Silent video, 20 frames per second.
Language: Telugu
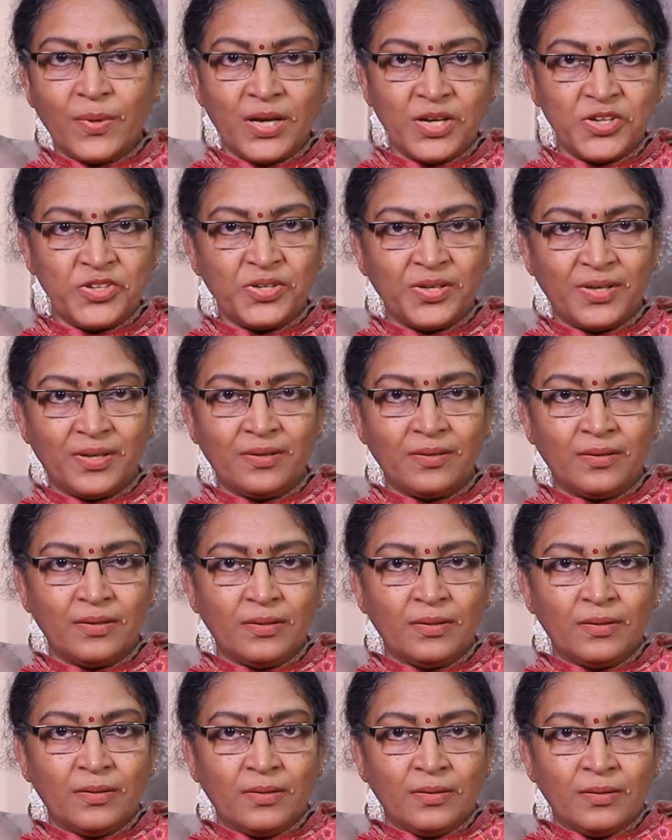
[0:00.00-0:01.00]
మనిషి
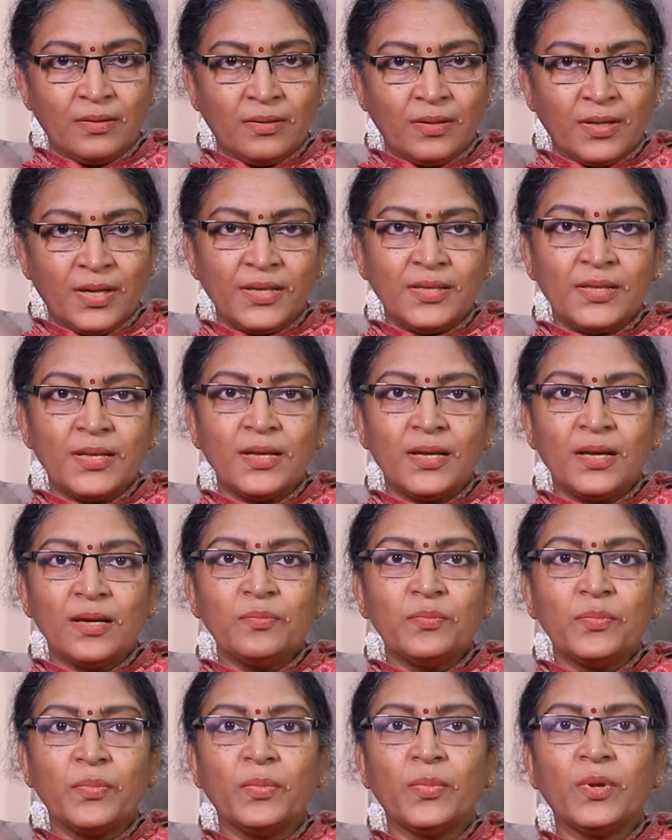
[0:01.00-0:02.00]
అయితే
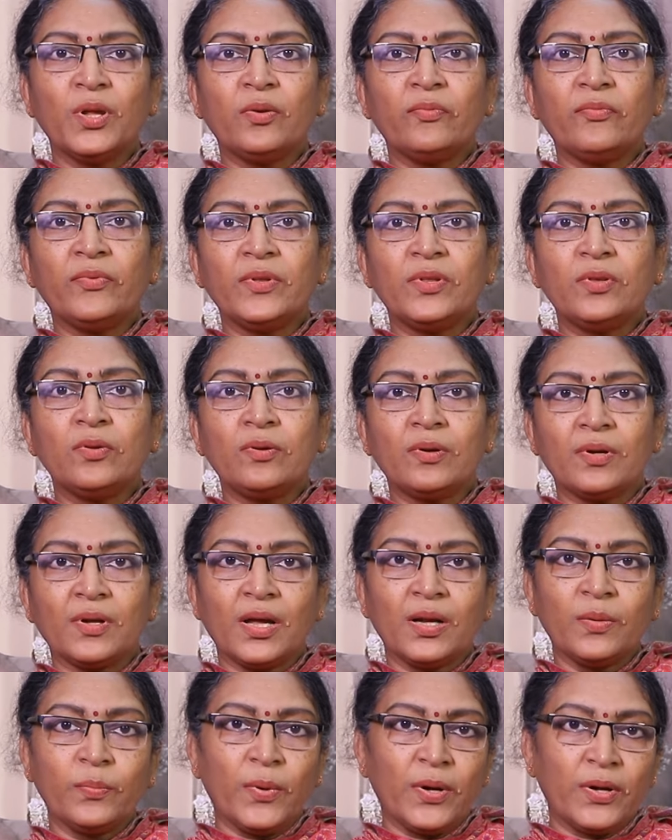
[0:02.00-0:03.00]
ఏం మీరు విధుర్
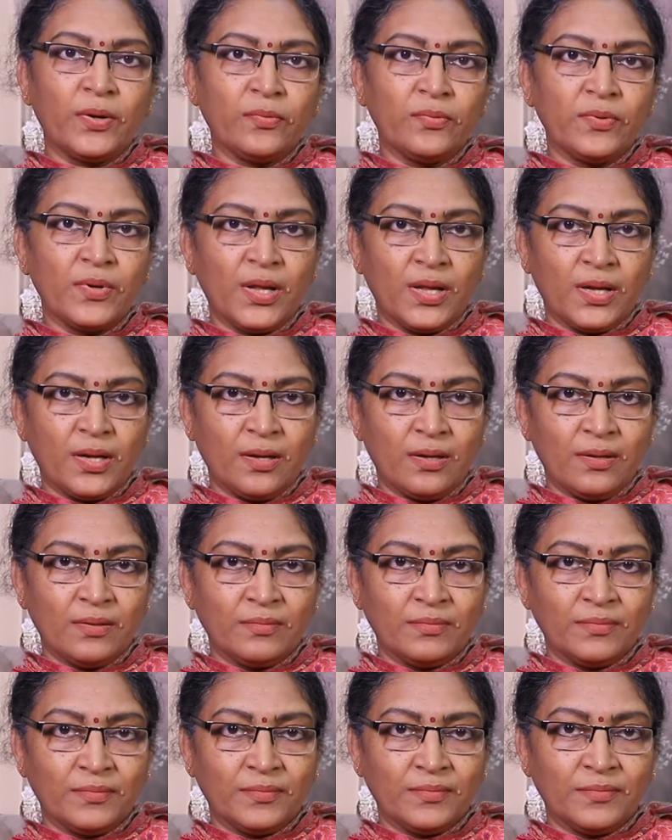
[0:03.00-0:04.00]
అని పెట్టుకుంటారా
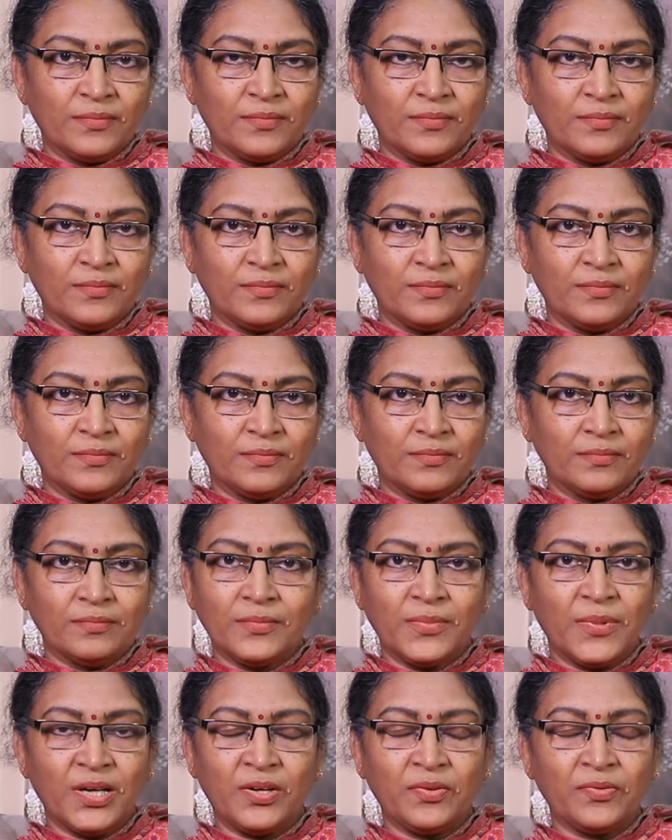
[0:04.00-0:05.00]

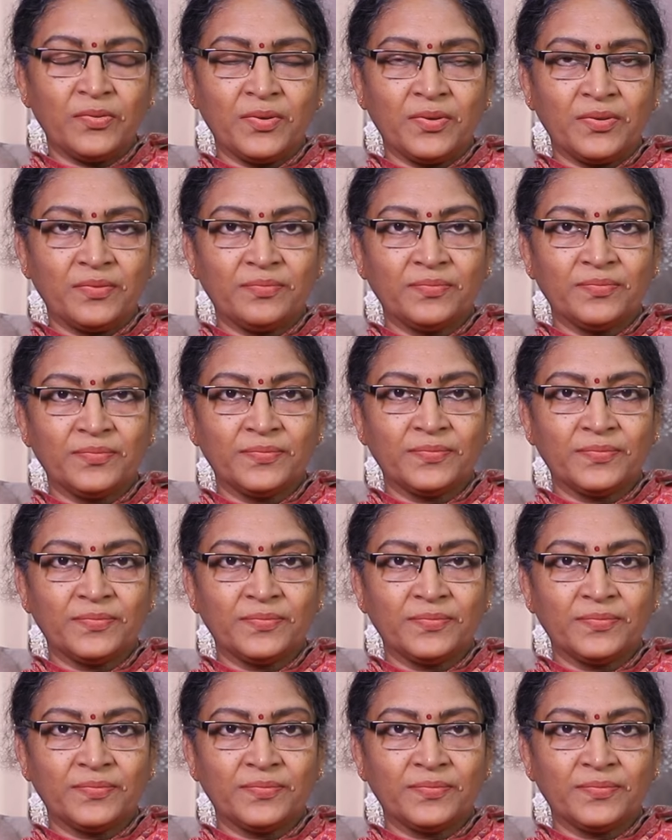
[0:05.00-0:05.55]
పెట్టుకోరు